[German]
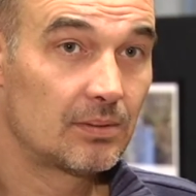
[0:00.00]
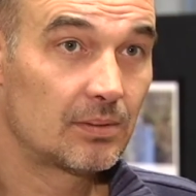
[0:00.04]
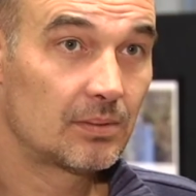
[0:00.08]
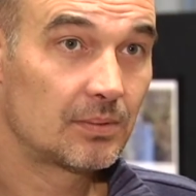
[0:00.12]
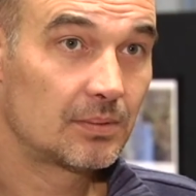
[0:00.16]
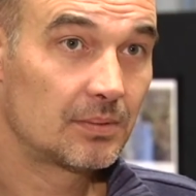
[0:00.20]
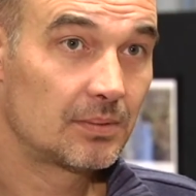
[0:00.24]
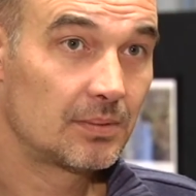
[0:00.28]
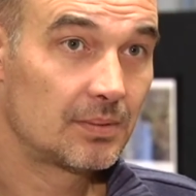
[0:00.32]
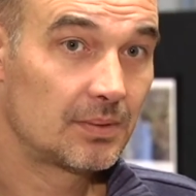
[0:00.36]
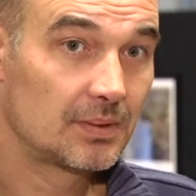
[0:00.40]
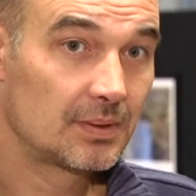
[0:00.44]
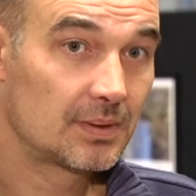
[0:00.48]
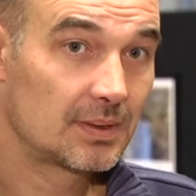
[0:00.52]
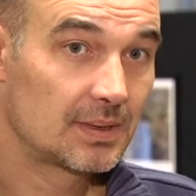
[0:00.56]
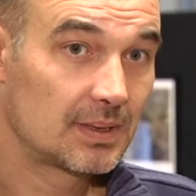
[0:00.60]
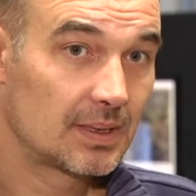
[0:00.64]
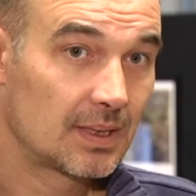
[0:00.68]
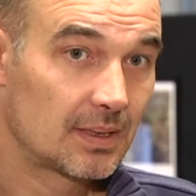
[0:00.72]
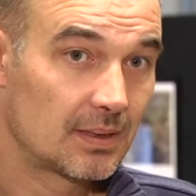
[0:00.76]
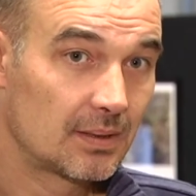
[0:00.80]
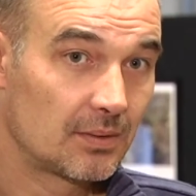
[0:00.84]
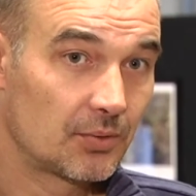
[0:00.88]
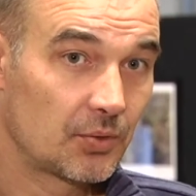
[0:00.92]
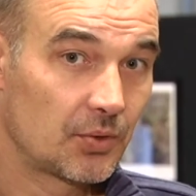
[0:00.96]
Und
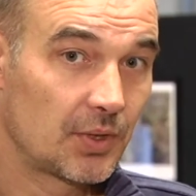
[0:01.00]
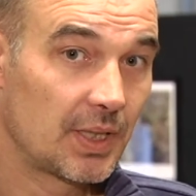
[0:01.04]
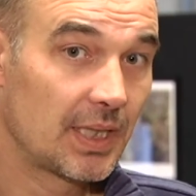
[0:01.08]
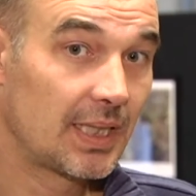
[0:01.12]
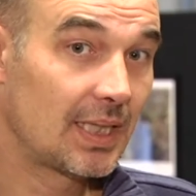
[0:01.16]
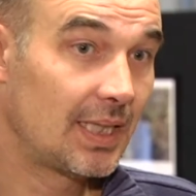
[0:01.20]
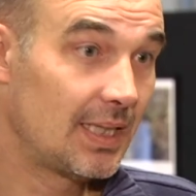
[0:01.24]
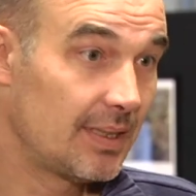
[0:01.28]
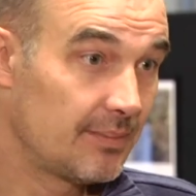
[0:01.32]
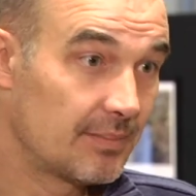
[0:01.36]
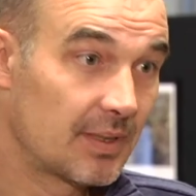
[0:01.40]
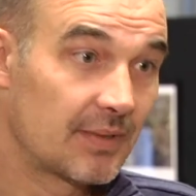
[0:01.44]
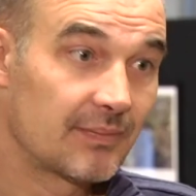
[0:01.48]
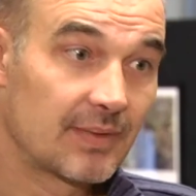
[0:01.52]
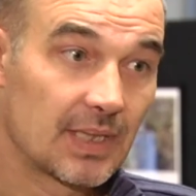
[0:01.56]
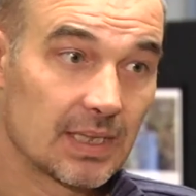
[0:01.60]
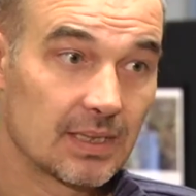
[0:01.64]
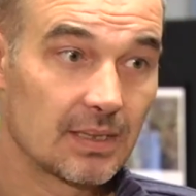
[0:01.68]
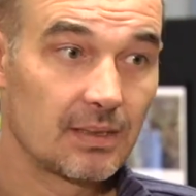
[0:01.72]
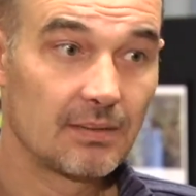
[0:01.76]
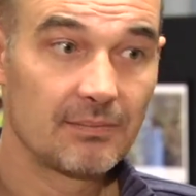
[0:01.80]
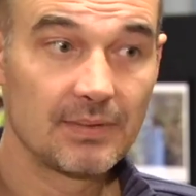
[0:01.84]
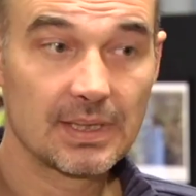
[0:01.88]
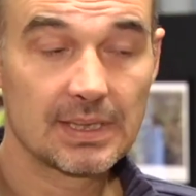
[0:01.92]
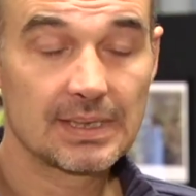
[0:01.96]
dann durch den
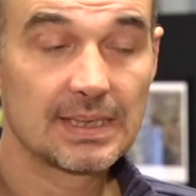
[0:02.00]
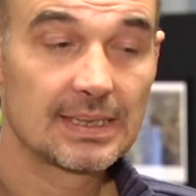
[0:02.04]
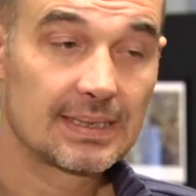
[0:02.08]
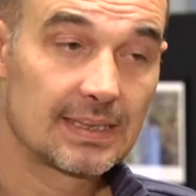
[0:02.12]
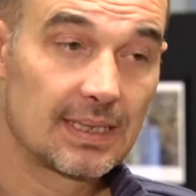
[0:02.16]
Klimawandel wird das